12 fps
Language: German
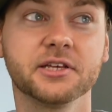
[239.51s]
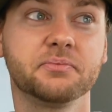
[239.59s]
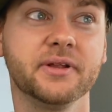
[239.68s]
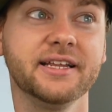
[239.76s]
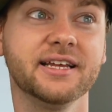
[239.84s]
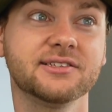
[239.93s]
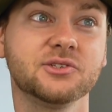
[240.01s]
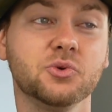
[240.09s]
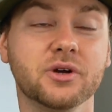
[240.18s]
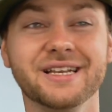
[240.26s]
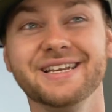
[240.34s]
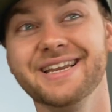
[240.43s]
Ich bin jetzt
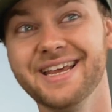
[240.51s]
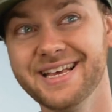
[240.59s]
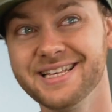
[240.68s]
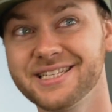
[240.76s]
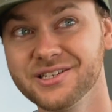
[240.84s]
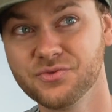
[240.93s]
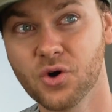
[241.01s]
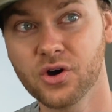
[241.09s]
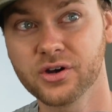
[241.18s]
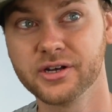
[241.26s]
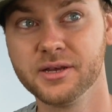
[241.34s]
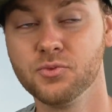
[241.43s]
nur nächste
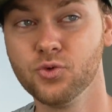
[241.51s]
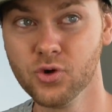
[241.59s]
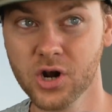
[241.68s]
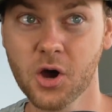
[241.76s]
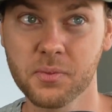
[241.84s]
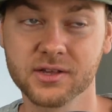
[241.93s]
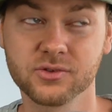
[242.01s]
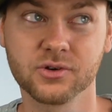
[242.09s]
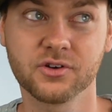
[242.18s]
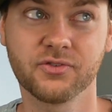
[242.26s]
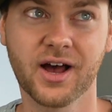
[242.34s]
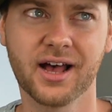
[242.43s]
Woche im Urlaub, also
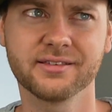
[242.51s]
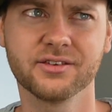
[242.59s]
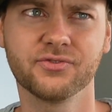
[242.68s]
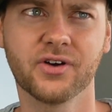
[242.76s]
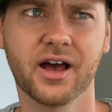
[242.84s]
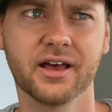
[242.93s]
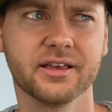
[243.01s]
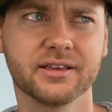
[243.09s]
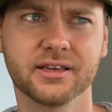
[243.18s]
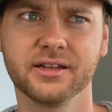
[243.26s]
quasi fahre ich